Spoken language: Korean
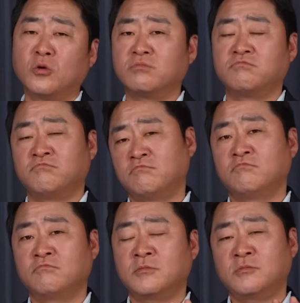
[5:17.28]
뭐
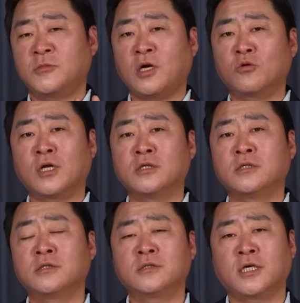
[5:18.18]
따로
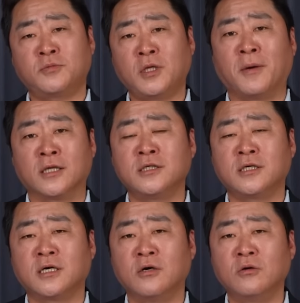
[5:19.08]
사는 사십 대
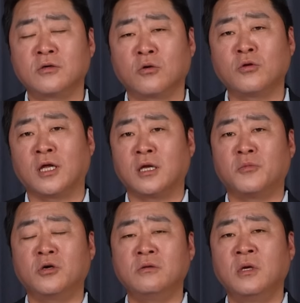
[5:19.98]
많으니까요. 결혼 안
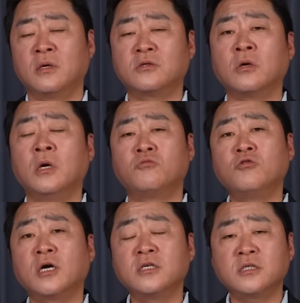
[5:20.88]
하면. 그래서
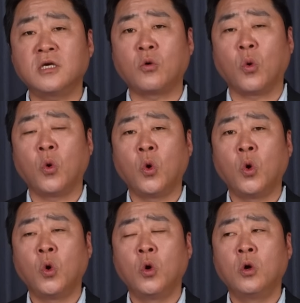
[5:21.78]
분가를 시키고
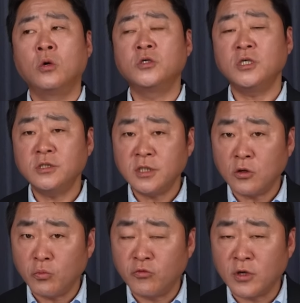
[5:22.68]

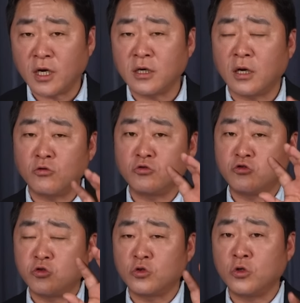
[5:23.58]
실제로 분가를 하고
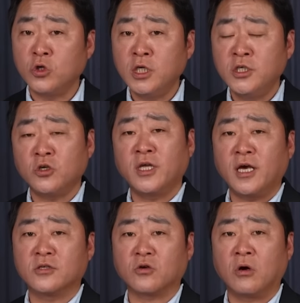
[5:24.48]
주소
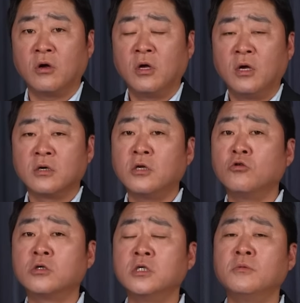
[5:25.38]
이전해야죠.
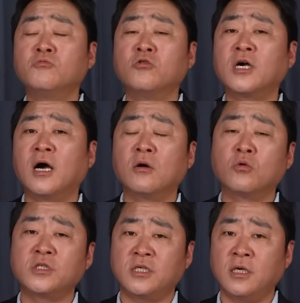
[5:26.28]
그리고 그 분가한
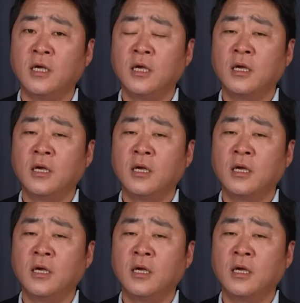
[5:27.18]
곳이